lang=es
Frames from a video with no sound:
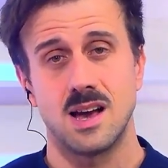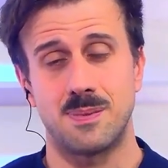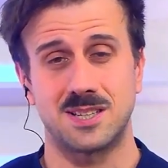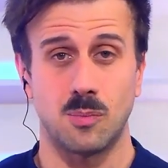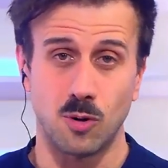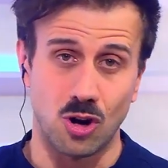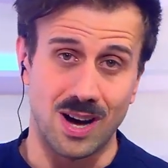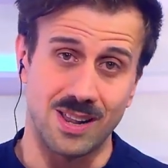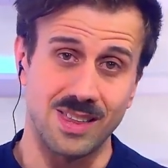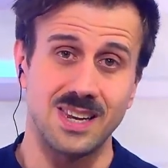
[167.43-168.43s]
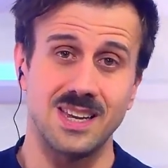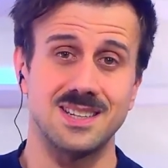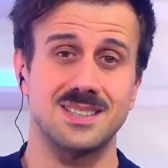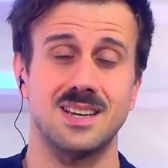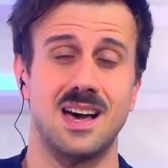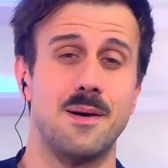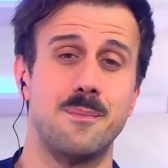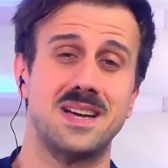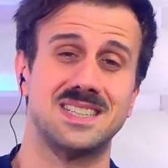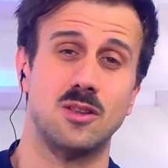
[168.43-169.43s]
Ha pasado por los jardines,
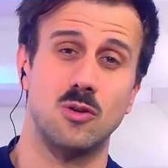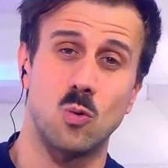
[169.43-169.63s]
ha pasado